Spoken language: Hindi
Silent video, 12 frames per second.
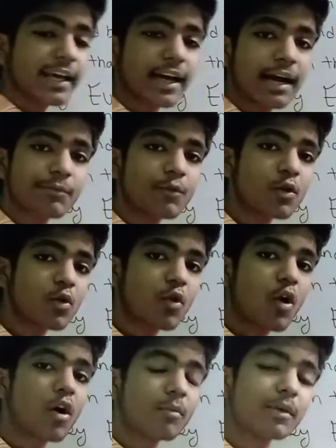एक आपको
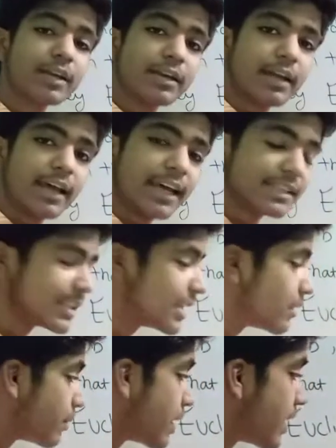कॉमन ऐसा
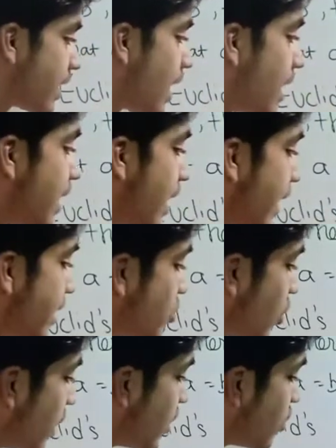नंबर निकालना है
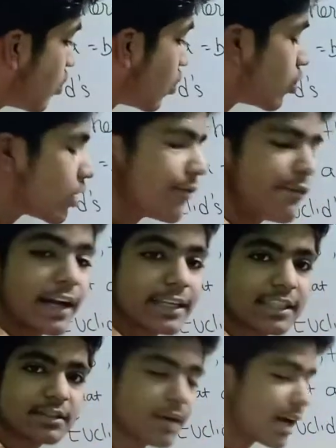जो इन दोनों के
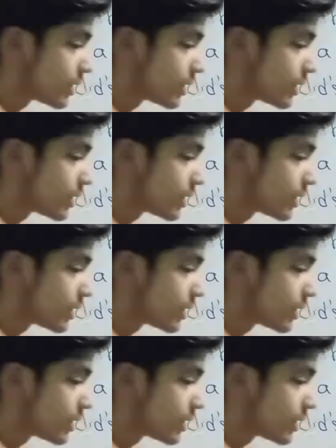फैक्टर्स में